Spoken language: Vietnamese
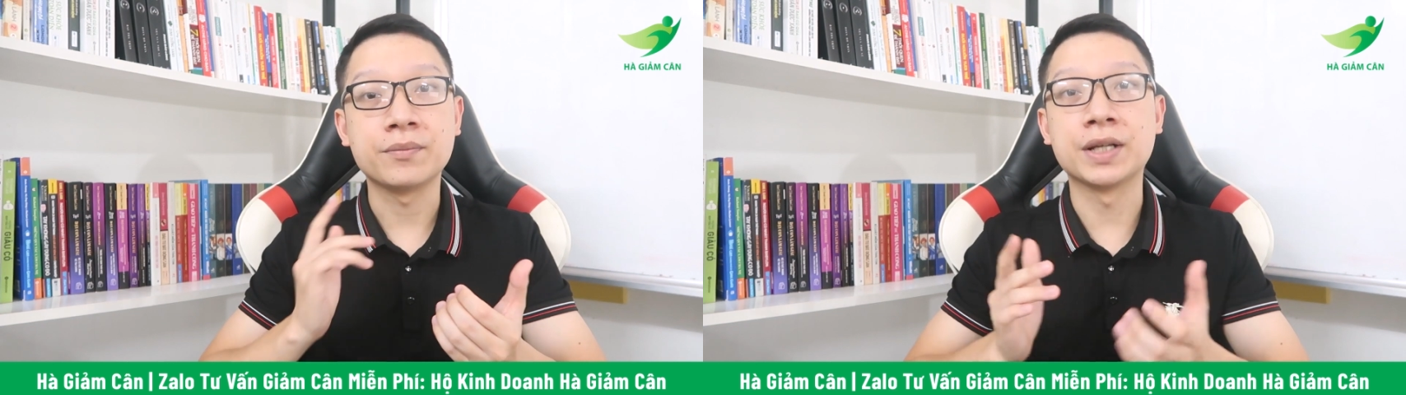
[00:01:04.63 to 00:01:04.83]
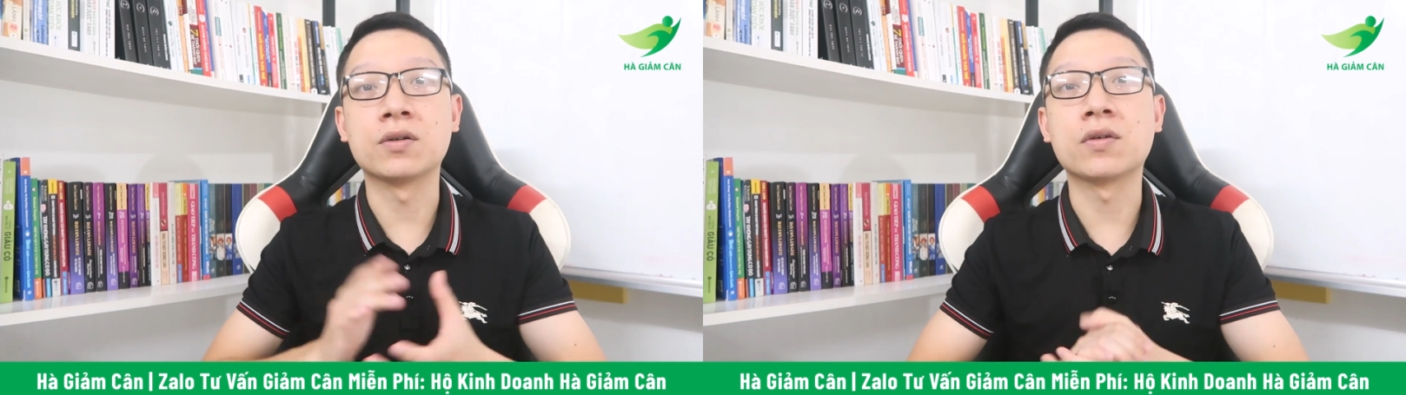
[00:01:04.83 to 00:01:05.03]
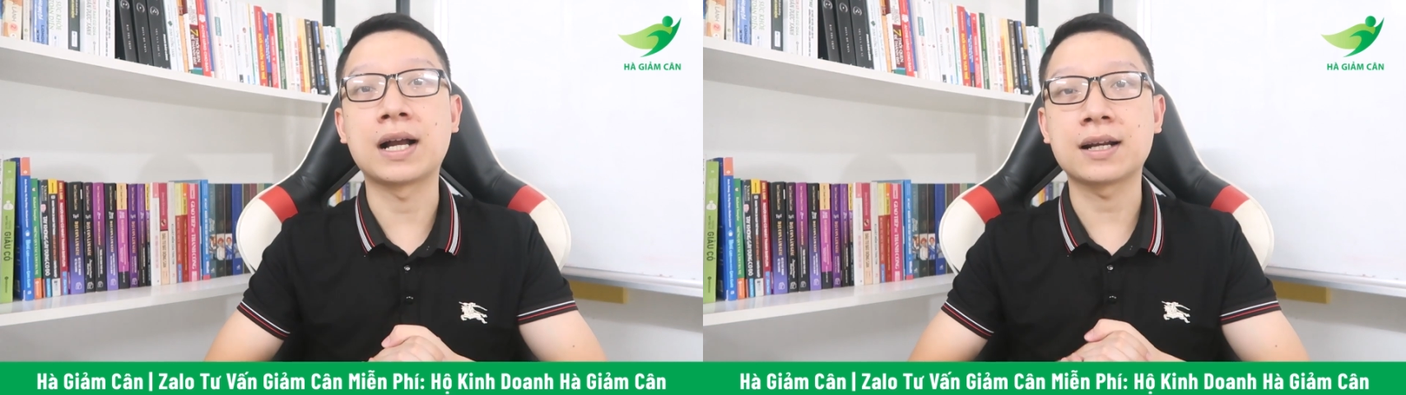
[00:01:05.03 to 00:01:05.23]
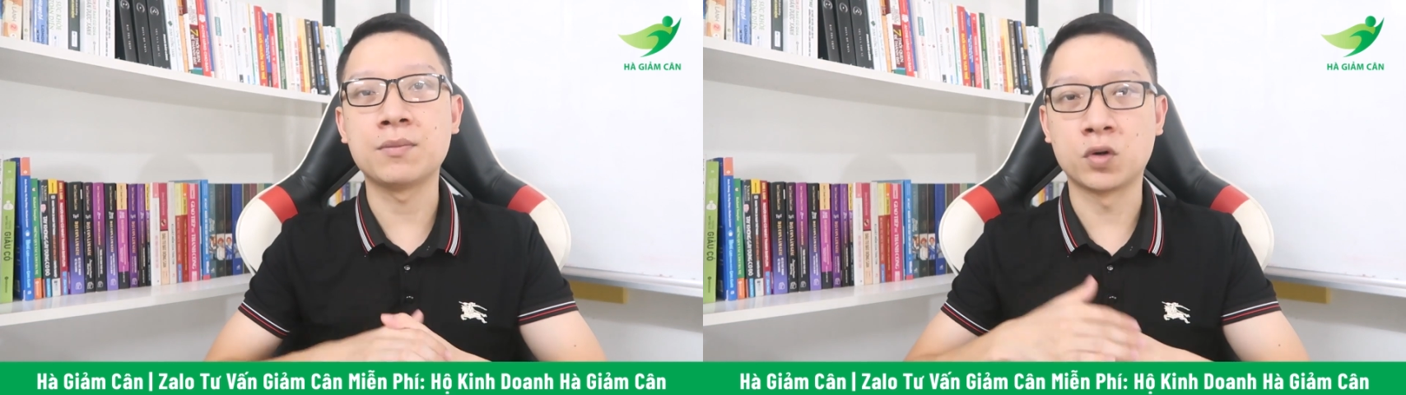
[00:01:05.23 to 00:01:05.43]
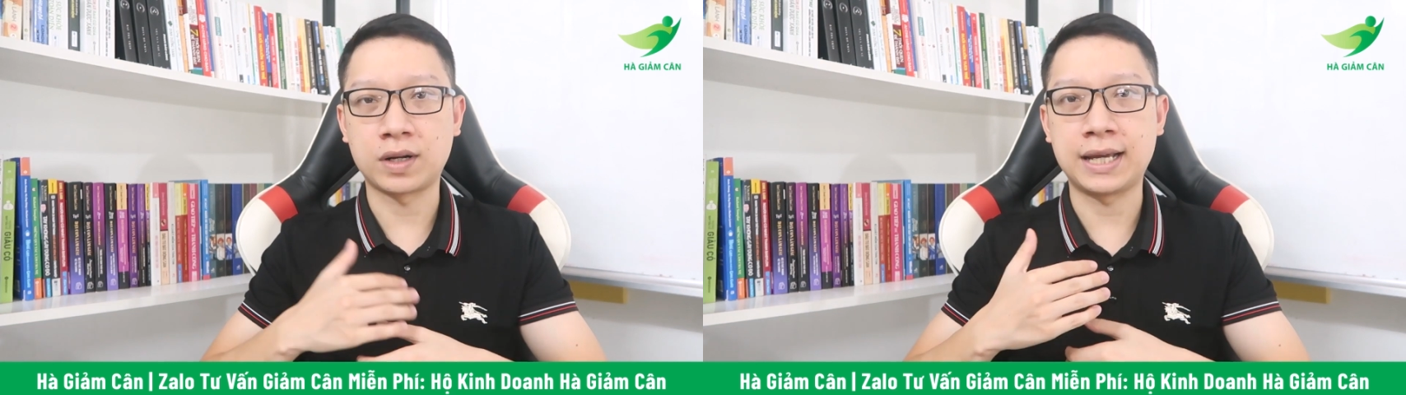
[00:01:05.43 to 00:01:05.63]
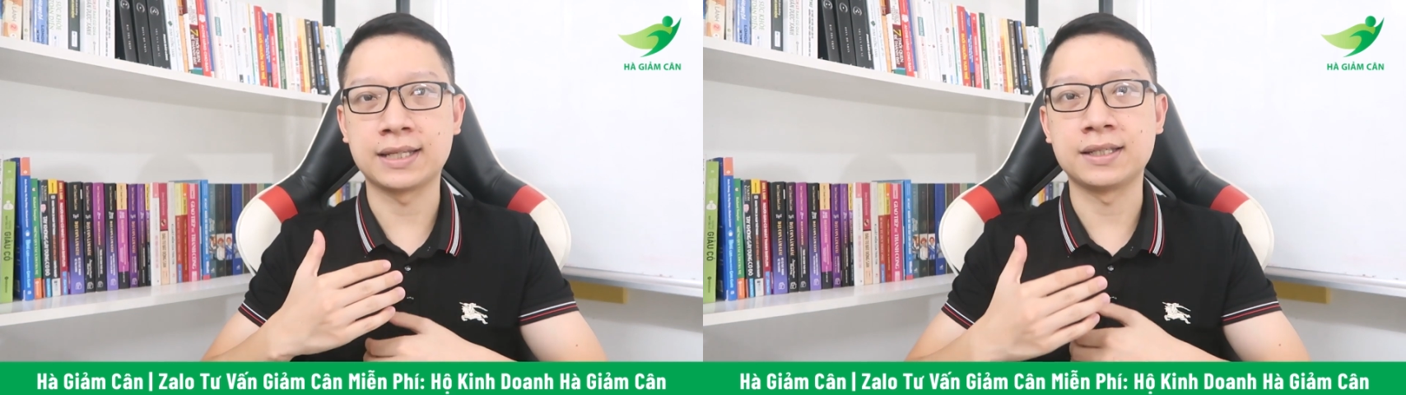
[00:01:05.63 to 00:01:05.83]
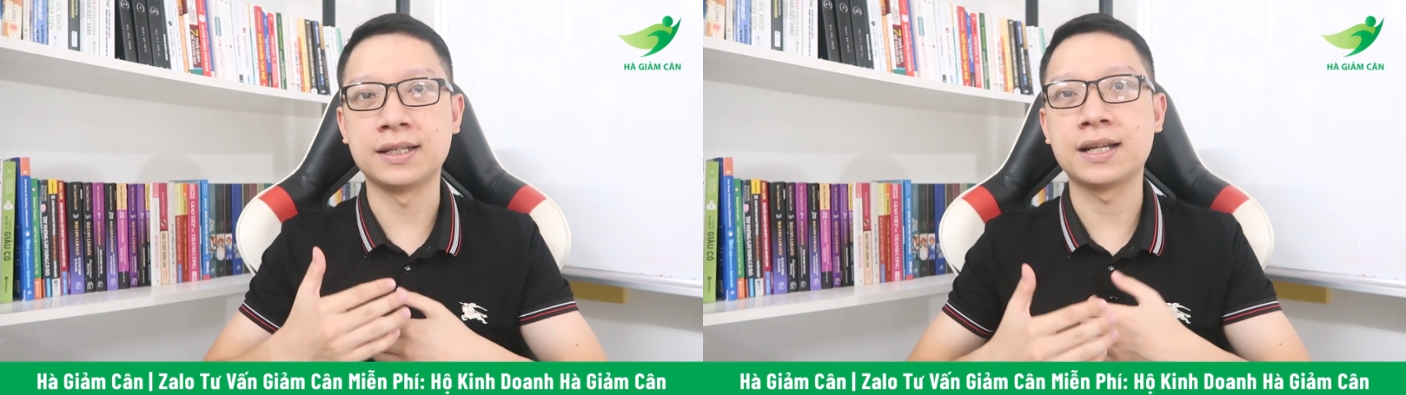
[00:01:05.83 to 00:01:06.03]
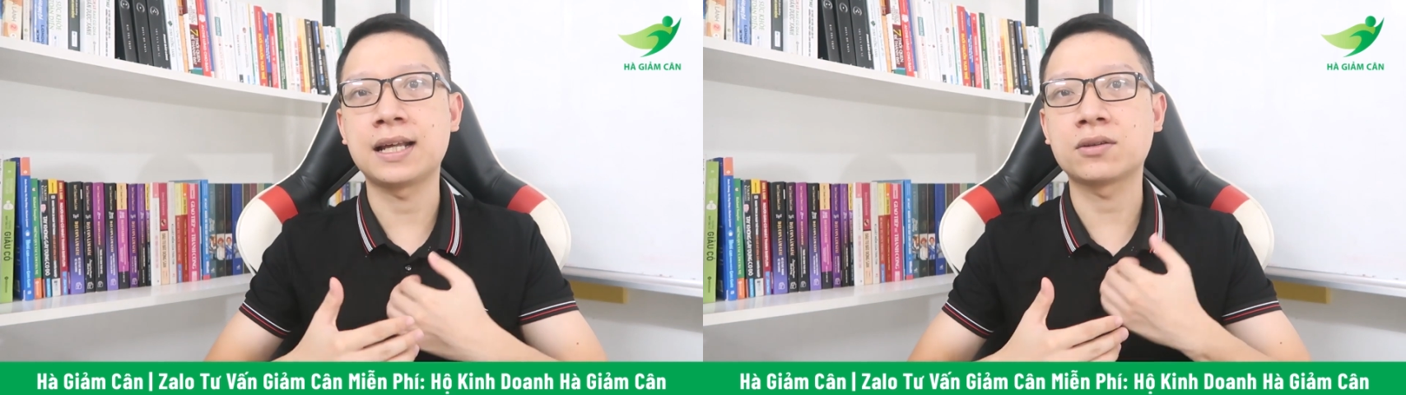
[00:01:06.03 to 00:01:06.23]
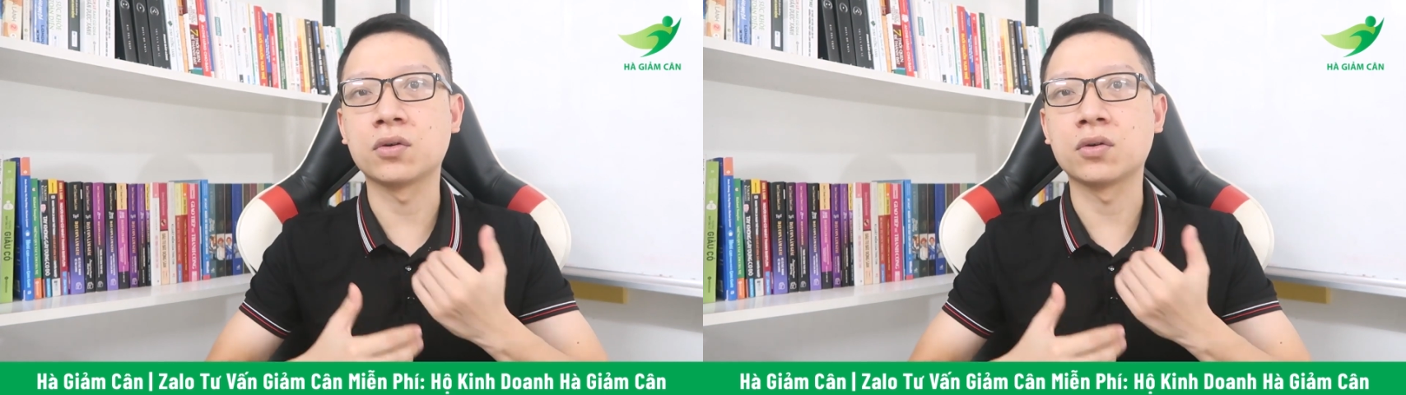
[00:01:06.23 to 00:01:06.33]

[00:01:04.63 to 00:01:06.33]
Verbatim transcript: Mình cố gắng là một ngày chỉ nên ăn